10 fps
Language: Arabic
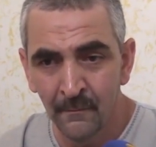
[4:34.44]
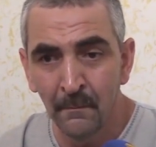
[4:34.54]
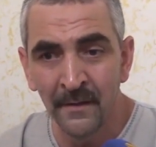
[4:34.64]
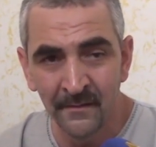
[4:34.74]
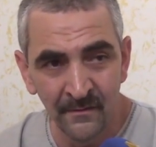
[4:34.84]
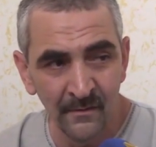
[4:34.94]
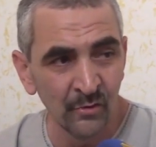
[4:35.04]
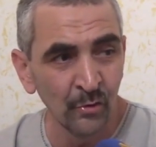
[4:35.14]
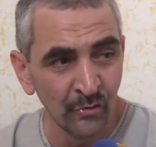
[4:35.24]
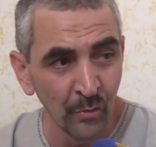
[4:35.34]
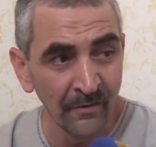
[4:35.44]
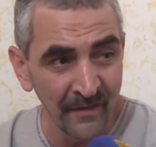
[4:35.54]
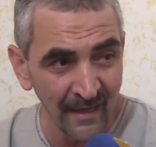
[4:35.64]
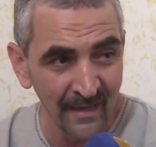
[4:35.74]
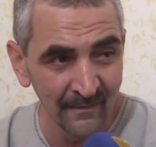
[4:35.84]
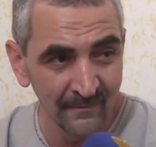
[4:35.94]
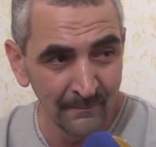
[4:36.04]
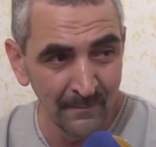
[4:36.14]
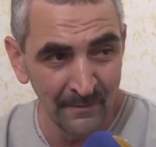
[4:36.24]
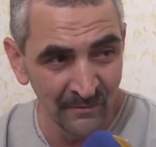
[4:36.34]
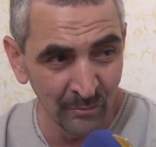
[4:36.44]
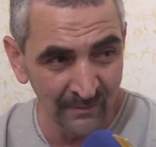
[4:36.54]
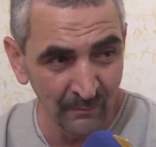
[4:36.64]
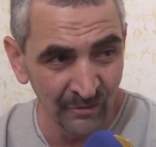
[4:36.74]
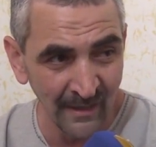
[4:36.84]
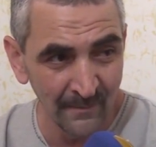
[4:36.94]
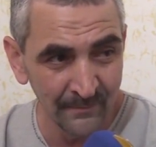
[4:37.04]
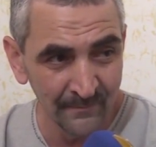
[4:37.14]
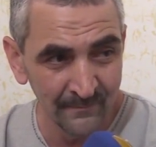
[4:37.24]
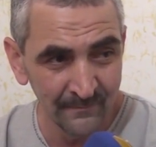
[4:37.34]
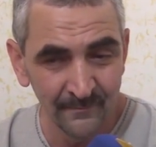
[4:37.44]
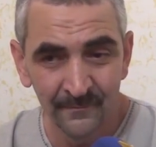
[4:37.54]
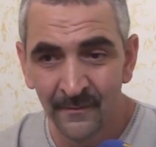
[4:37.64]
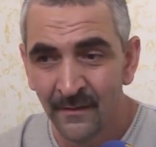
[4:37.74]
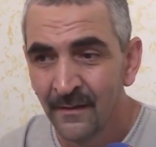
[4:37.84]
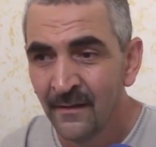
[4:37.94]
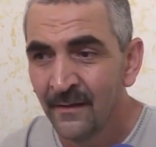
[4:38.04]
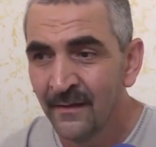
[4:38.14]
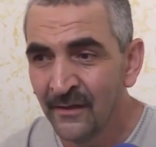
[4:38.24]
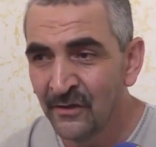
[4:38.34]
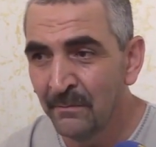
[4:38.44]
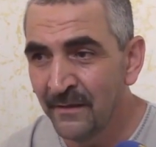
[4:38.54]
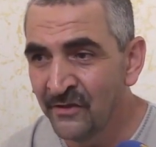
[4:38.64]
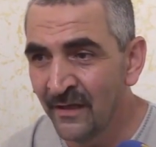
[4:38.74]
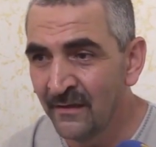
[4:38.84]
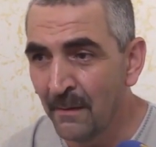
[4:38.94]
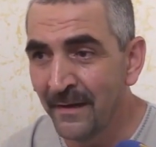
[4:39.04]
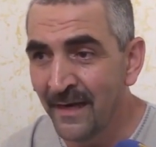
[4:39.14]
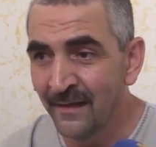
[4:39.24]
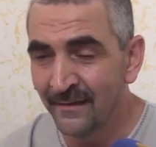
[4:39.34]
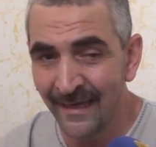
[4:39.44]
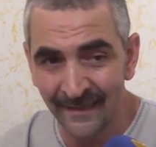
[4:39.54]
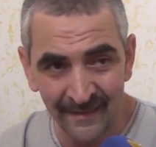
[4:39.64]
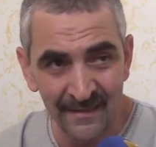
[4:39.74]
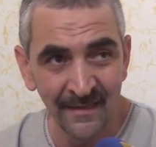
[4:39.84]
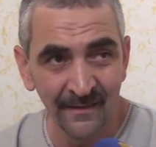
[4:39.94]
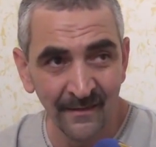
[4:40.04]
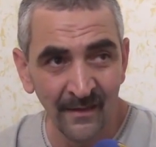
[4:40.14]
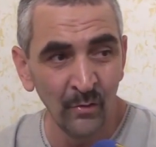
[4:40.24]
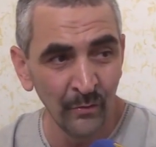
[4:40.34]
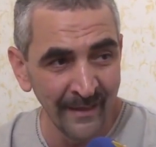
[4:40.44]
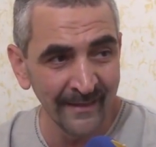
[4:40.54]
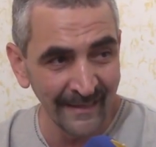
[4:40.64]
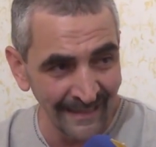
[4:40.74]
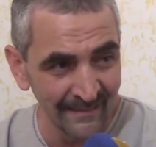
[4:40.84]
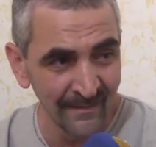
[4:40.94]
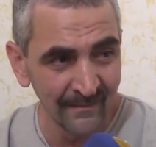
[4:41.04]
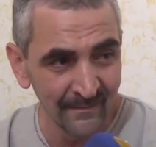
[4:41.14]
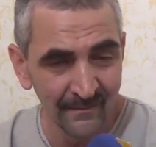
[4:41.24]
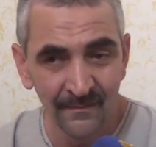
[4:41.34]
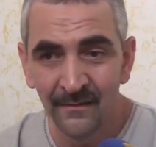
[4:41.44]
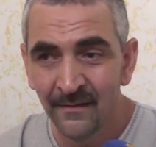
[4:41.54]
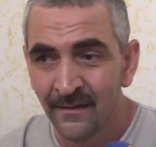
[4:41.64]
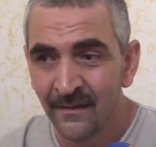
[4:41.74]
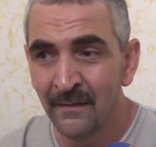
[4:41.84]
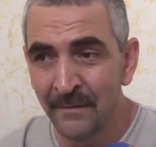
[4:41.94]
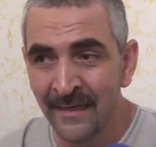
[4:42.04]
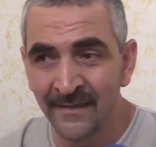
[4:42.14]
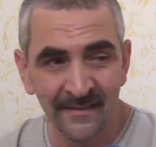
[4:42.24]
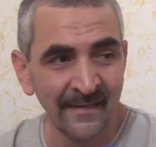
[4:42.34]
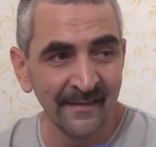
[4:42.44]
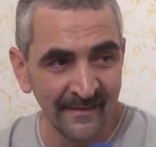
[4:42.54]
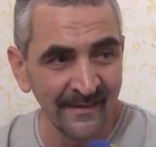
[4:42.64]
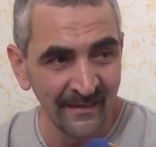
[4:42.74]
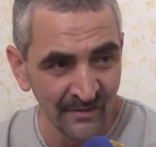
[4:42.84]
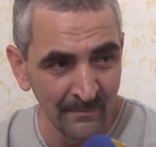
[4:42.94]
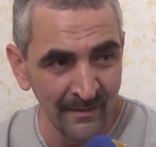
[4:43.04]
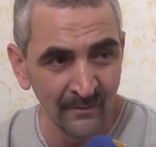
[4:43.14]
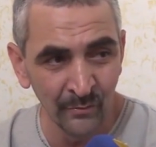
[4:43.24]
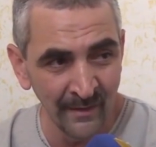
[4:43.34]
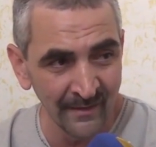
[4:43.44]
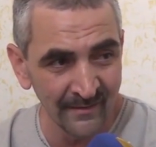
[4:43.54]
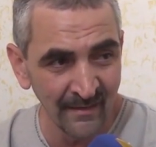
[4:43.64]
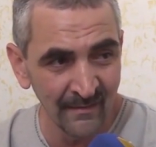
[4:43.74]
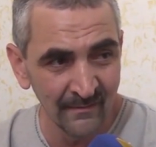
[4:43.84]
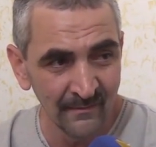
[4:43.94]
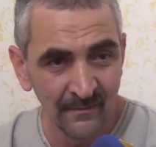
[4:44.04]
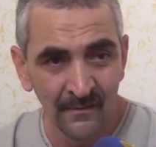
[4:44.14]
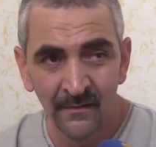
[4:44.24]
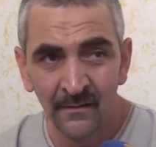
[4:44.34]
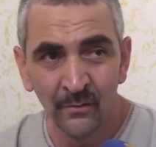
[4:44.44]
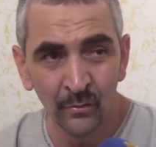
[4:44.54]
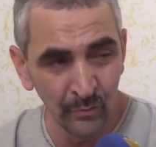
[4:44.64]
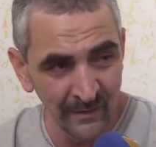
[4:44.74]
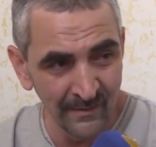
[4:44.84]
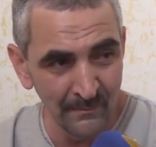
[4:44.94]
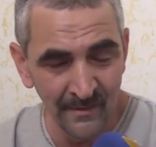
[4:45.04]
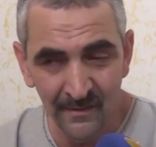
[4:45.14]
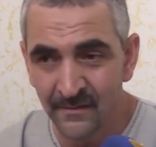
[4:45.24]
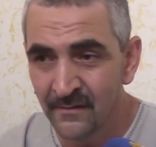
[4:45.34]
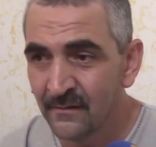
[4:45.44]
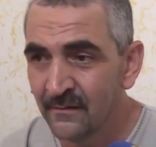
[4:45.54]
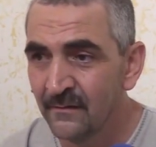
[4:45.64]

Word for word: مد جسور ثقه ما بين السلطه والشعب. يجب ايجاد ضمانات حقيقيه ان هناك اراده لبناء جزائر تسعى الجميع دون اقصاء ودون تمييز